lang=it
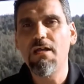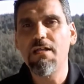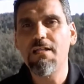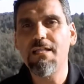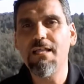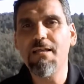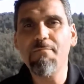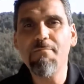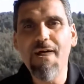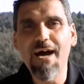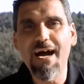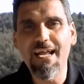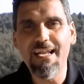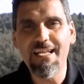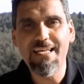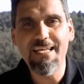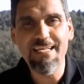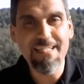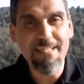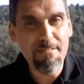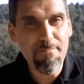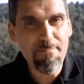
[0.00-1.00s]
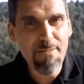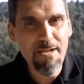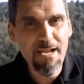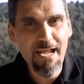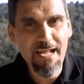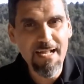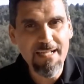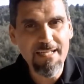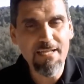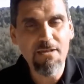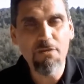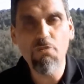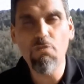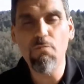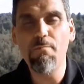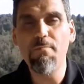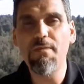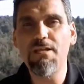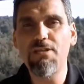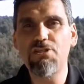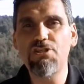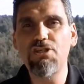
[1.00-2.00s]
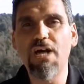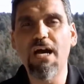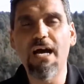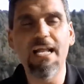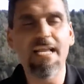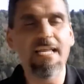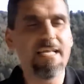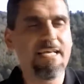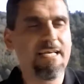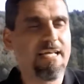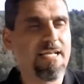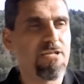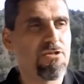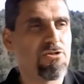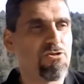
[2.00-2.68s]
eh, dei marchi, dei brand commerciali,